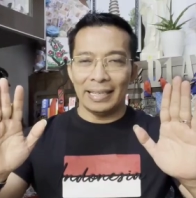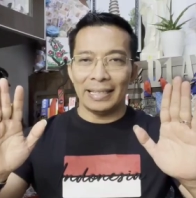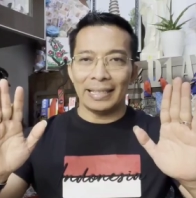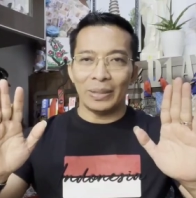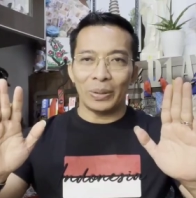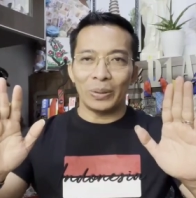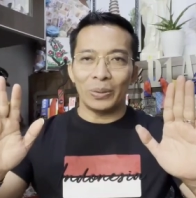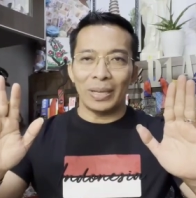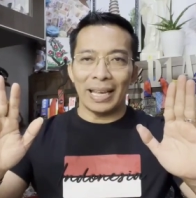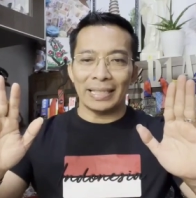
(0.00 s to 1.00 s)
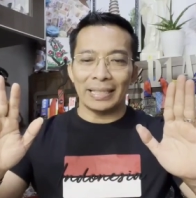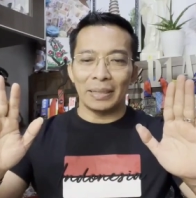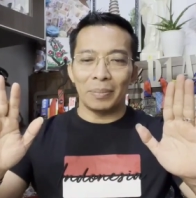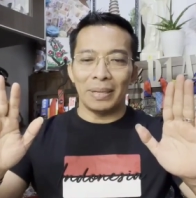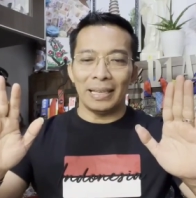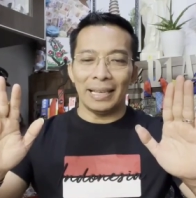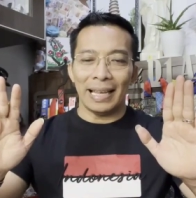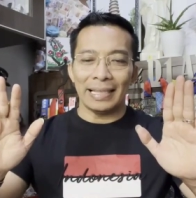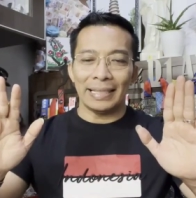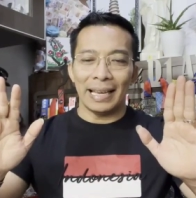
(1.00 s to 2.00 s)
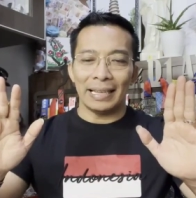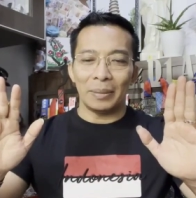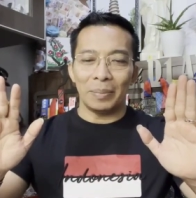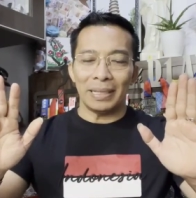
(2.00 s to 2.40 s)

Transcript: seluruh tugas, belajar,